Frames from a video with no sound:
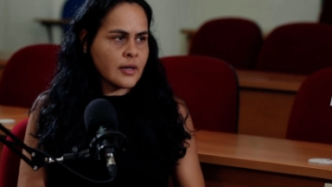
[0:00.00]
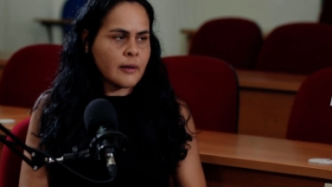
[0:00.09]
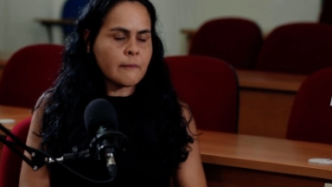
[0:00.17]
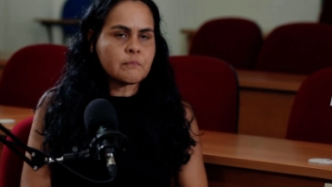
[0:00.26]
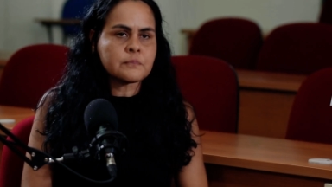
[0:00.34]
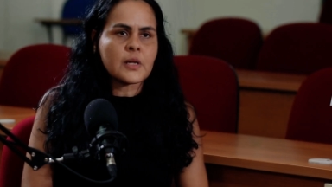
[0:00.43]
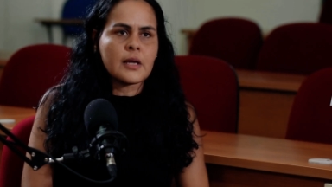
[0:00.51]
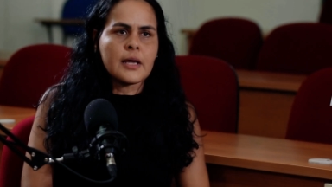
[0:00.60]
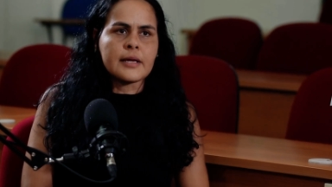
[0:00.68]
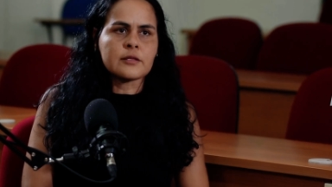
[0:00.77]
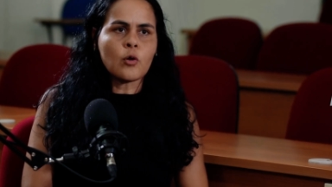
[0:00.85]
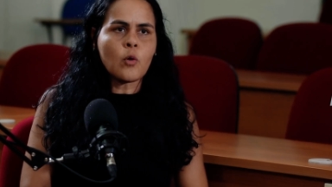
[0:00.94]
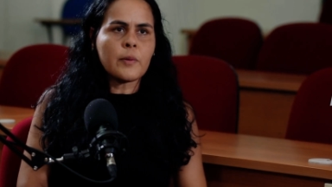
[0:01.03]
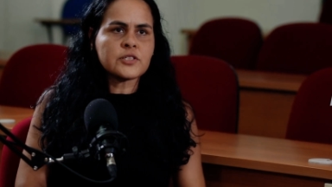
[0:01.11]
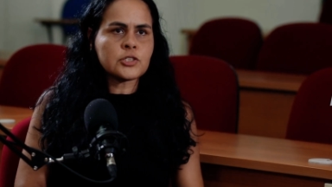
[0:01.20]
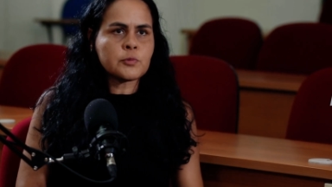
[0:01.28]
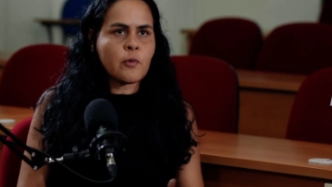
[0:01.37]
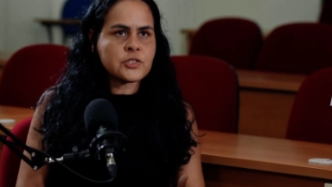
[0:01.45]
Né? Então, como a
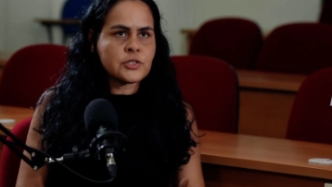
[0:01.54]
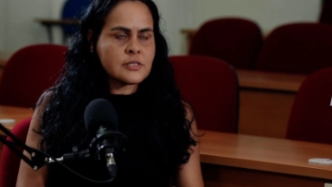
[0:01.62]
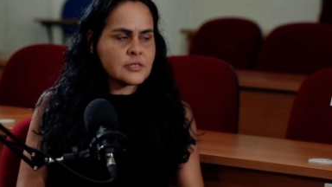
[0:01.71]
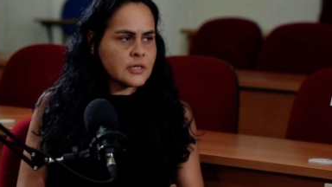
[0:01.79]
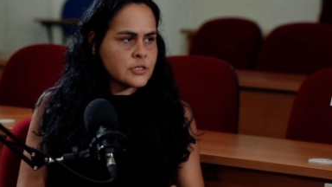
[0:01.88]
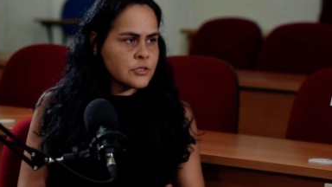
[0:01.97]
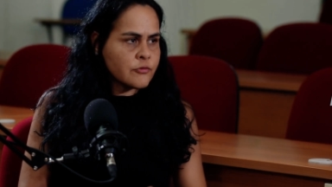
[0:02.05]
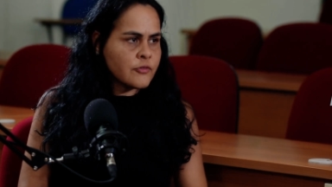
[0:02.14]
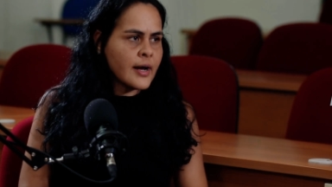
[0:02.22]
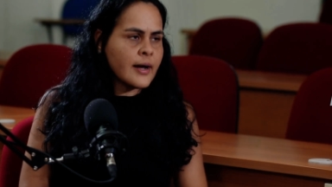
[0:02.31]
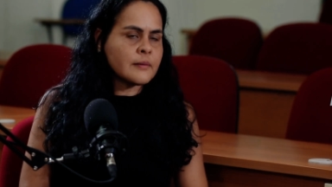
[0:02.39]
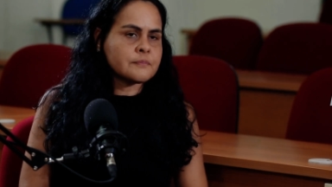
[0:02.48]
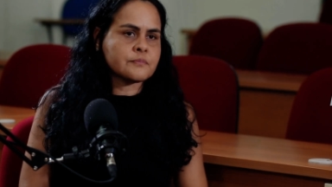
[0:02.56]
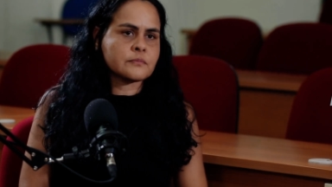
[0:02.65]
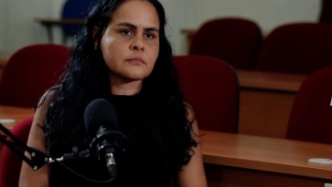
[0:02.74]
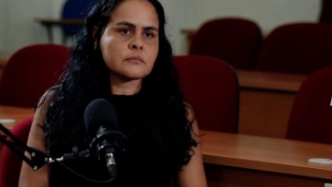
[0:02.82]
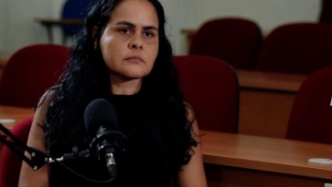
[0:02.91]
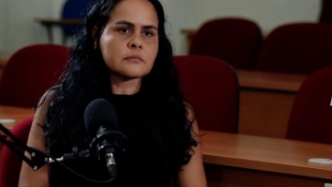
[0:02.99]
gente pode incentivar
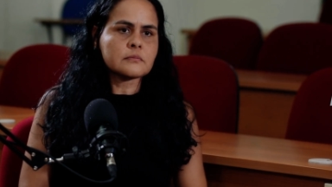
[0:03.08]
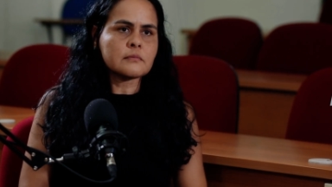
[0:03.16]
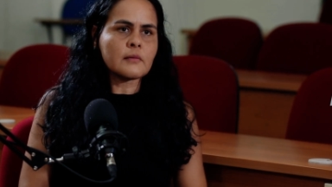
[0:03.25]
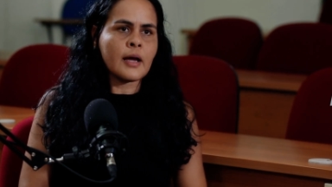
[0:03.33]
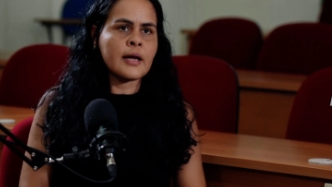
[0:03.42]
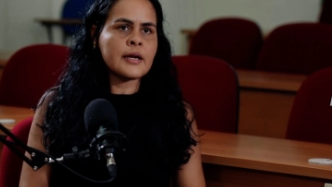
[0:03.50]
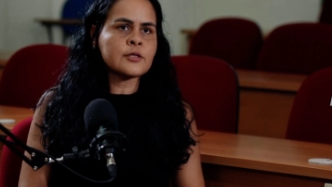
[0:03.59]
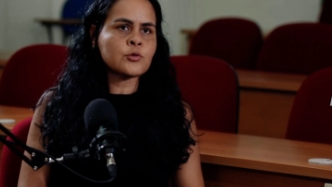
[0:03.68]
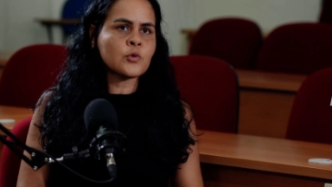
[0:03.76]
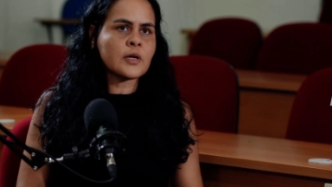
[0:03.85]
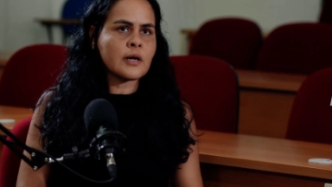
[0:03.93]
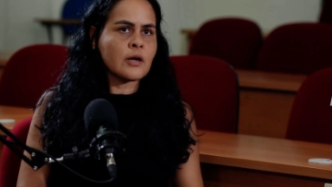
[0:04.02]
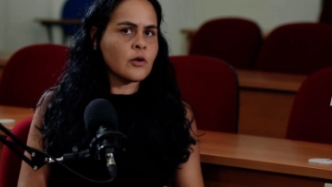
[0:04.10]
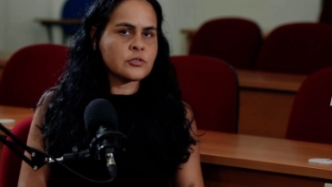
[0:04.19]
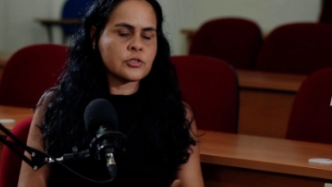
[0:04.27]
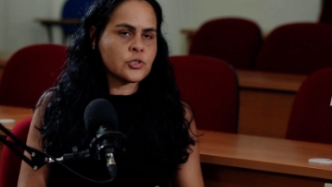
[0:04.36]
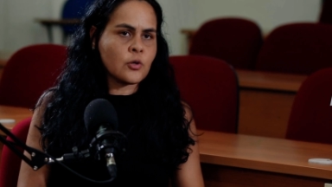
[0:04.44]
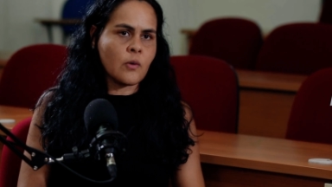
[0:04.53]
a leitura na
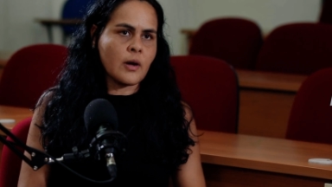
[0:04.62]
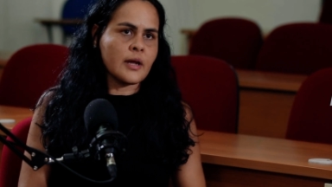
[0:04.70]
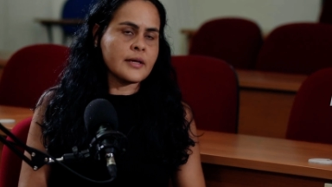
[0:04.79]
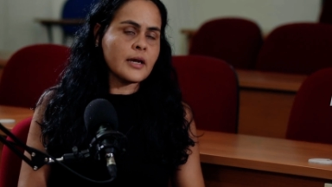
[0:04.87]
nossa escola?